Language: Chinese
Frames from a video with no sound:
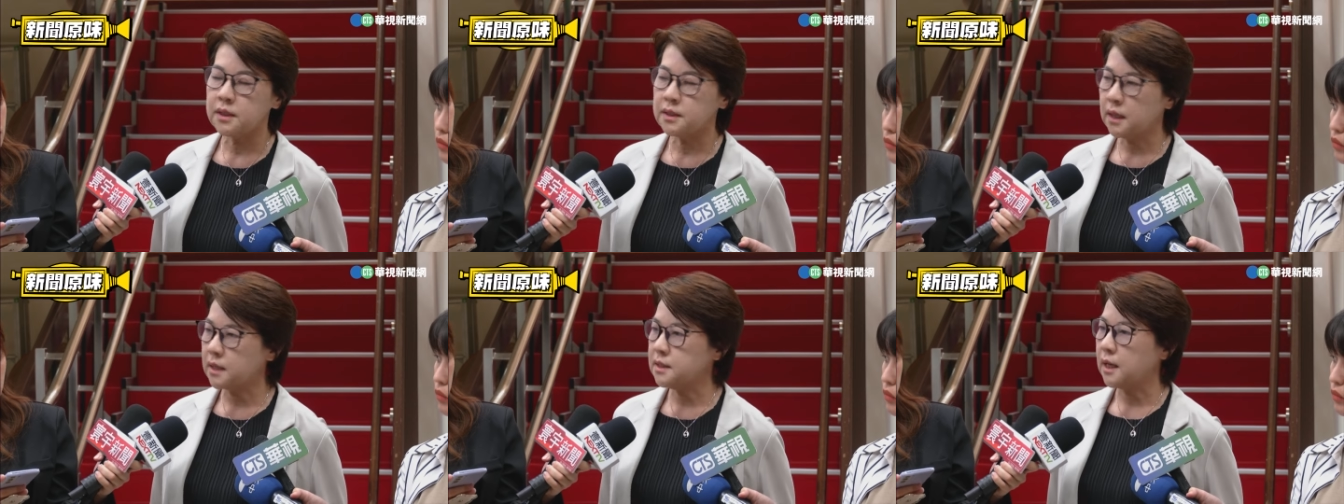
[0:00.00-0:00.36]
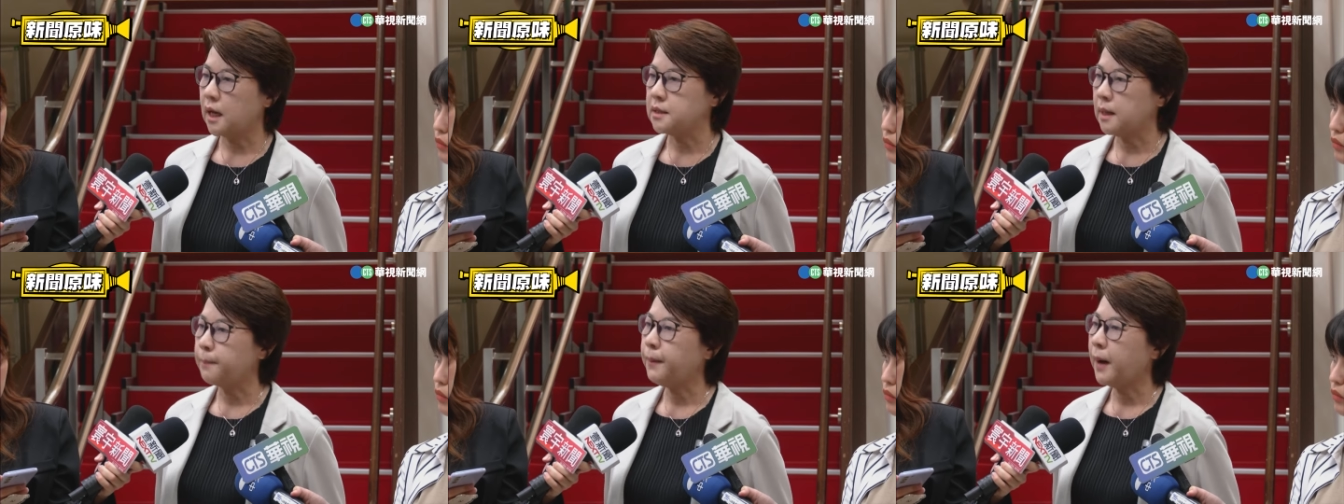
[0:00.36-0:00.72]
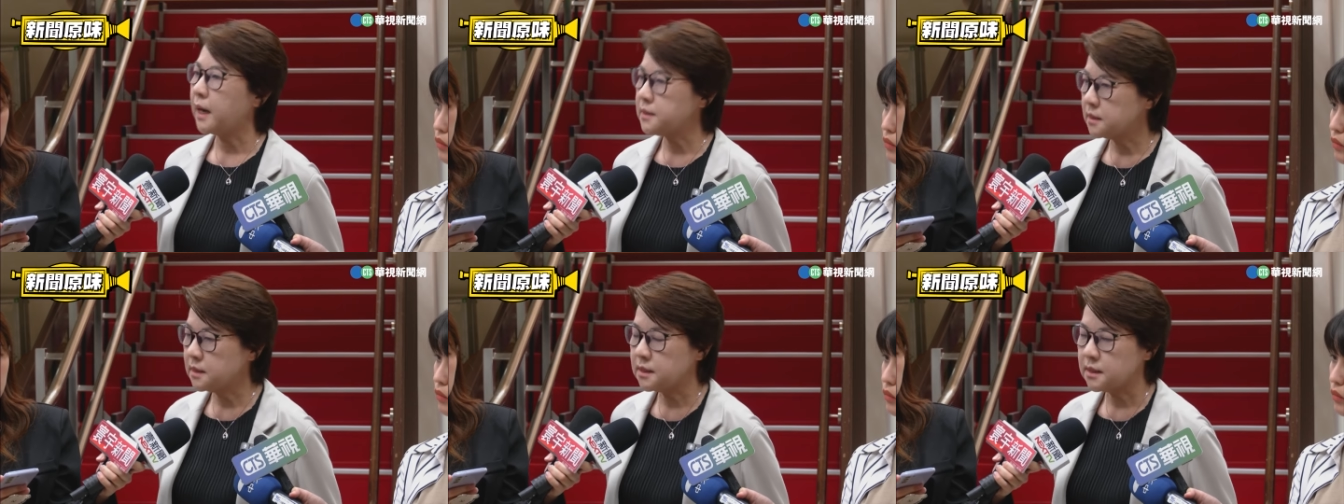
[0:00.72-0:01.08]
里加起来在
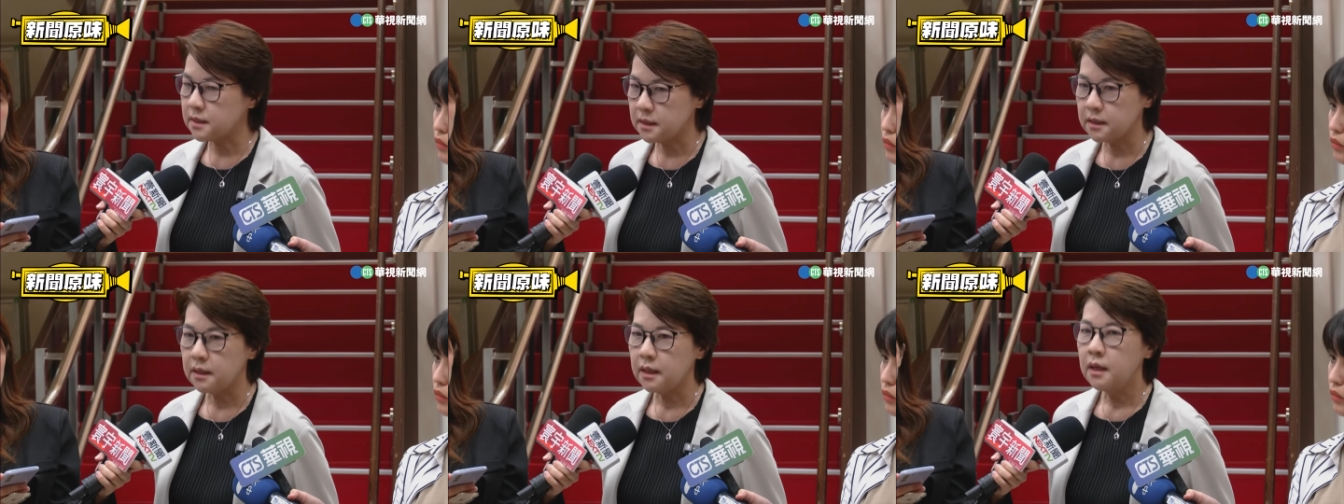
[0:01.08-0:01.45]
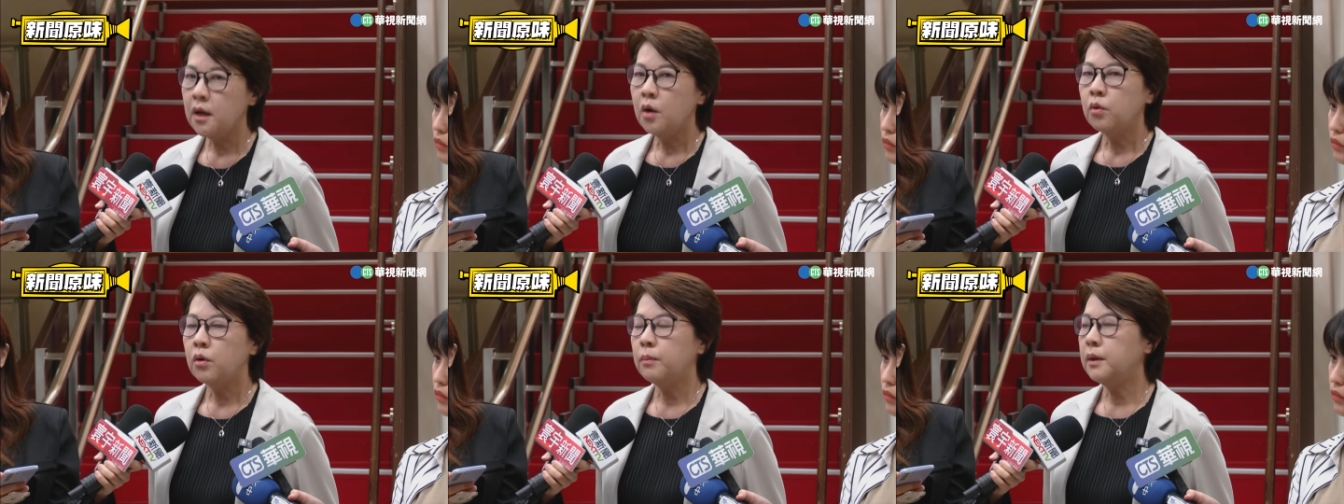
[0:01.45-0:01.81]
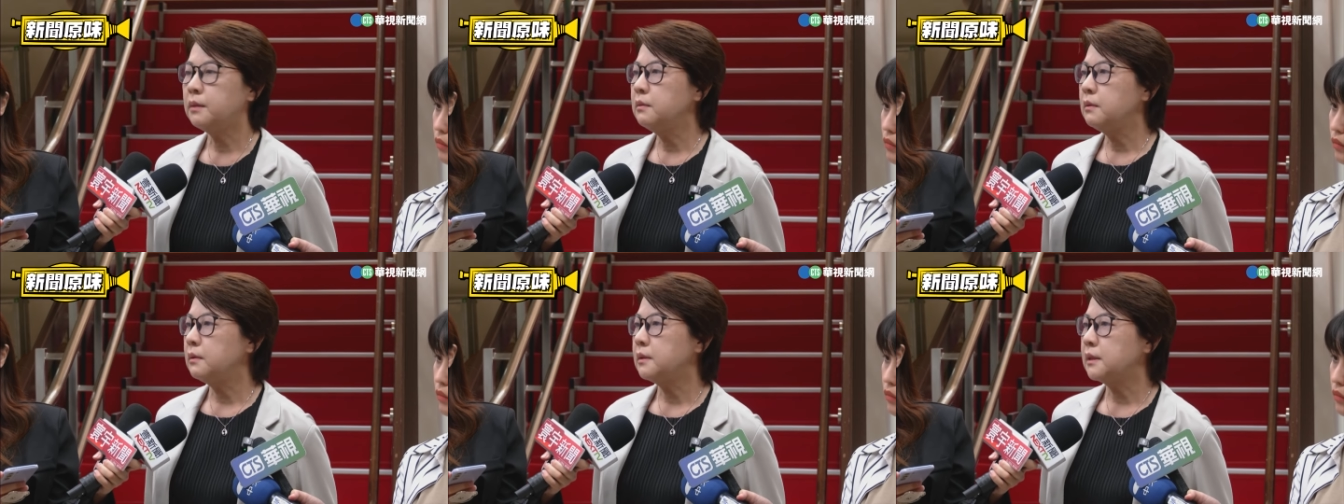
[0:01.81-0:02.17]
八十几亿，我
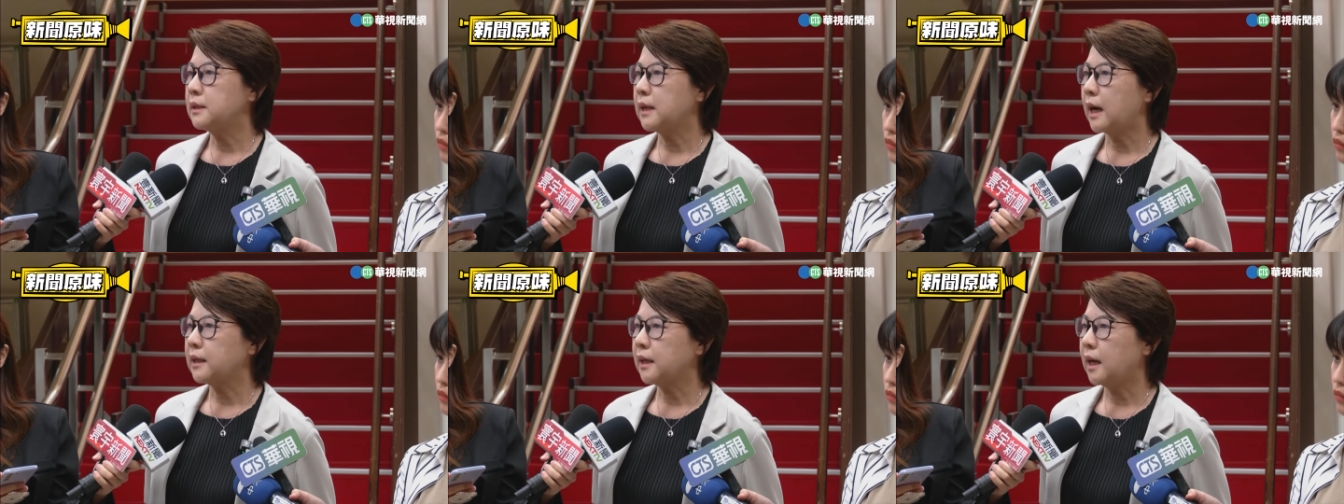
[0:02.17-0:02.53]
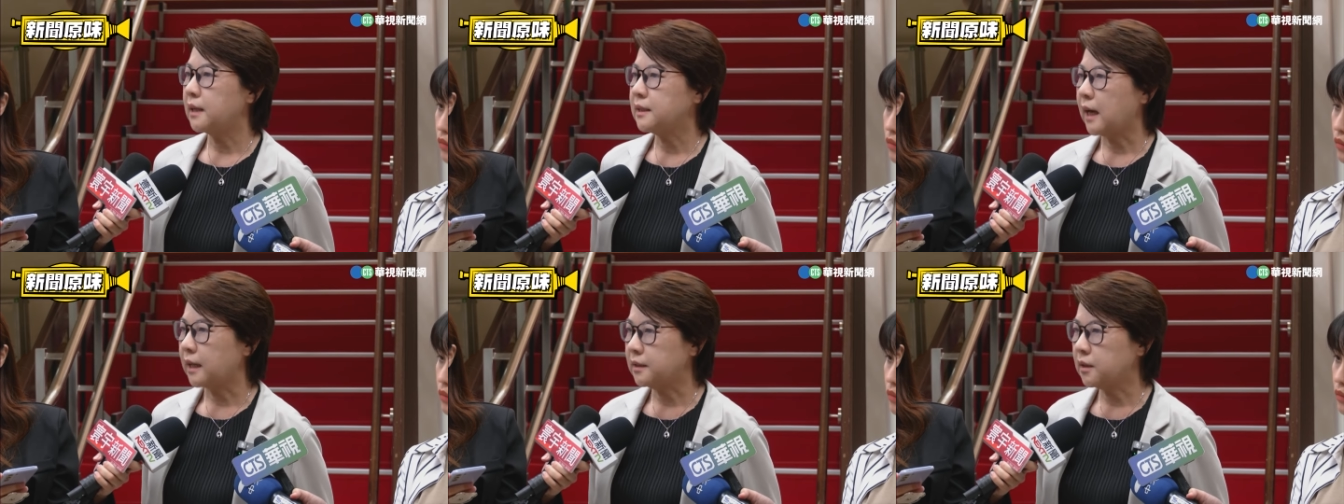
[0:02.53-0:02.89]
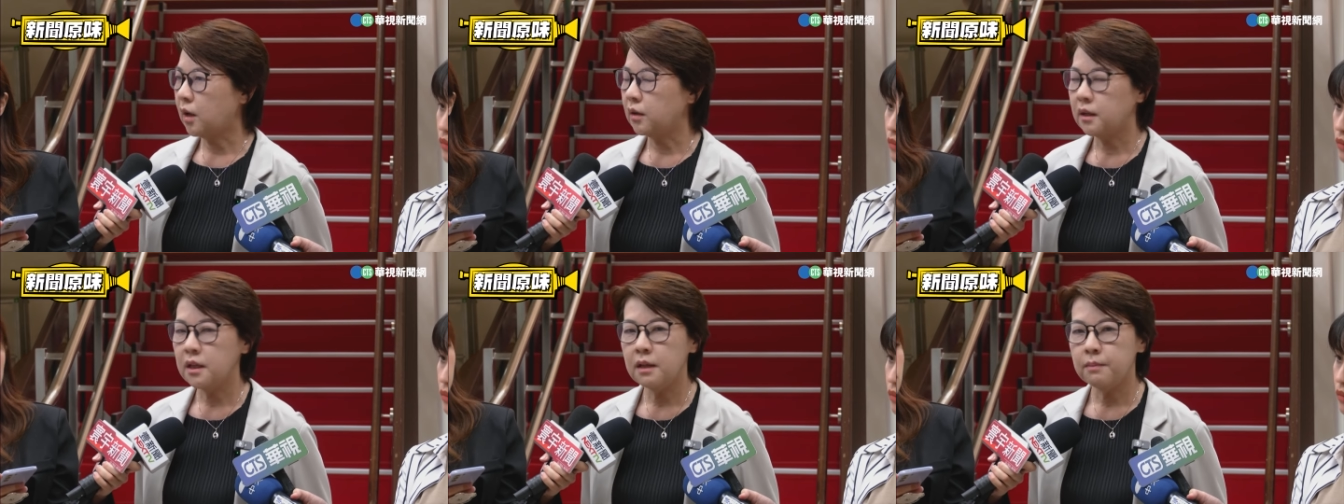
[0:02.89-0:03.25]
们大概达
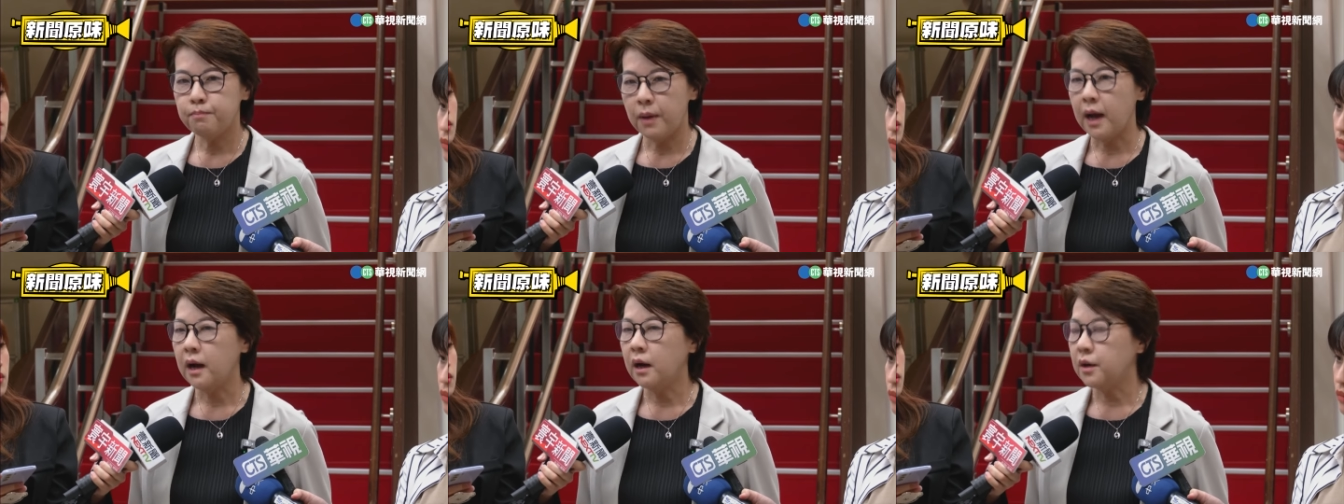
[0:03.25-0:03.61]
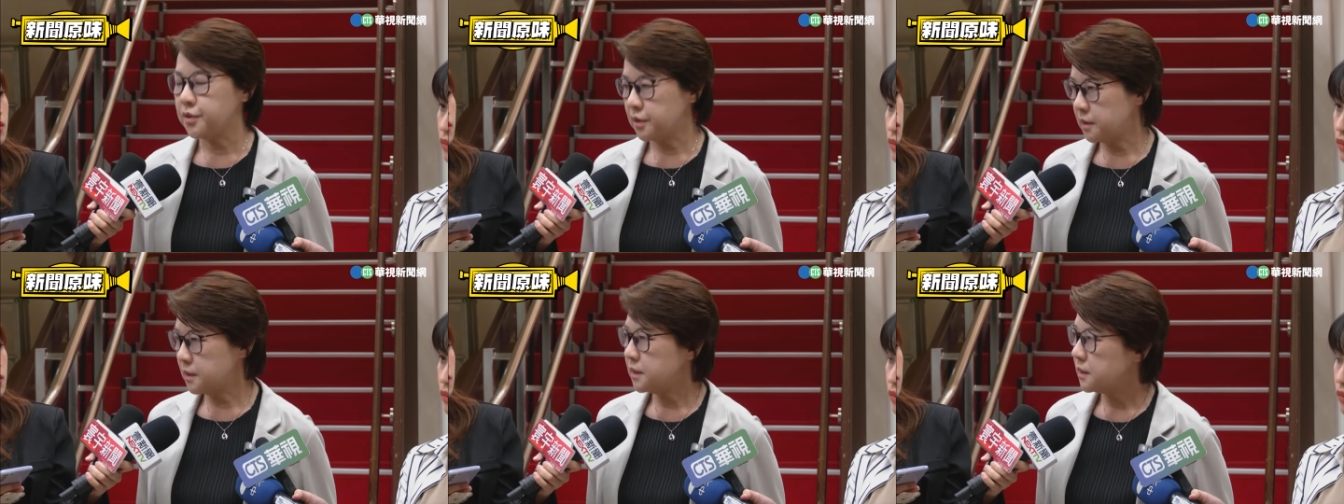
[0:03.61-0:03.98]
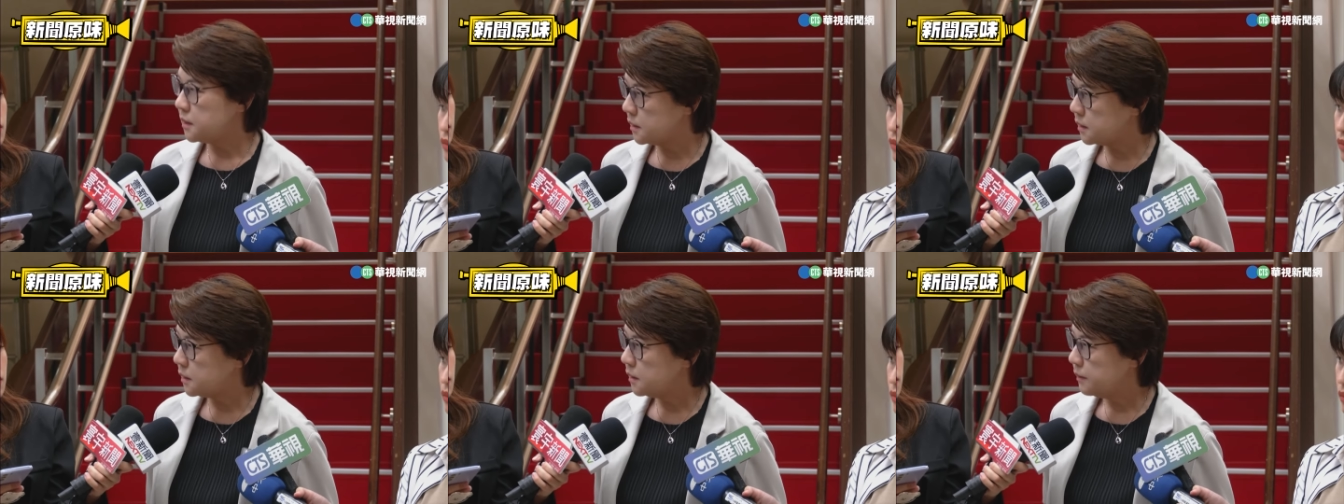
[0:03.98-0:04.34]
到了一百二十几
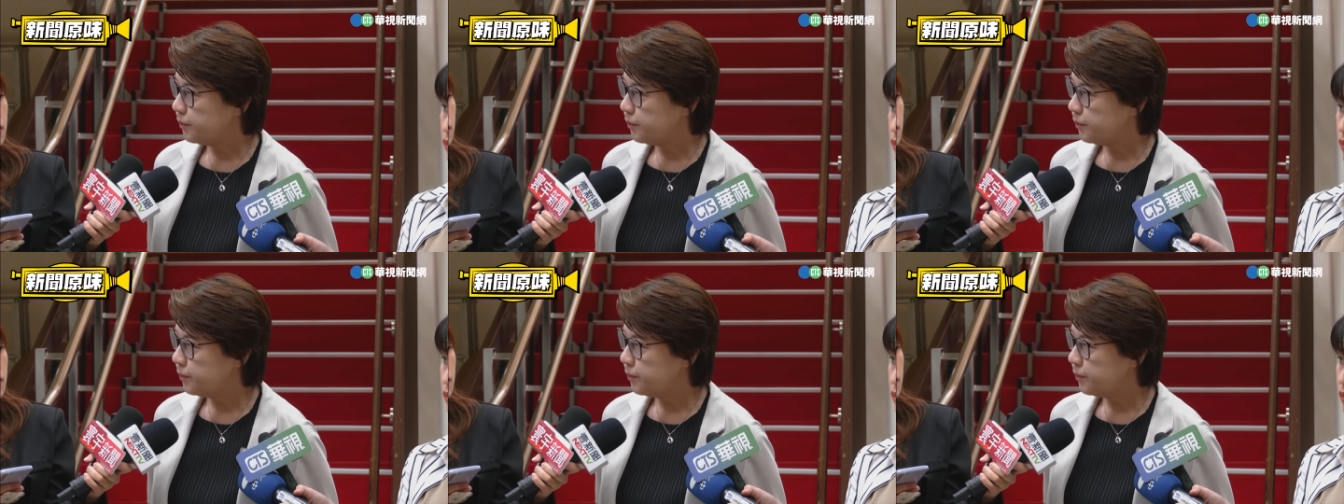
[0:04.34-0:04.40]
亿，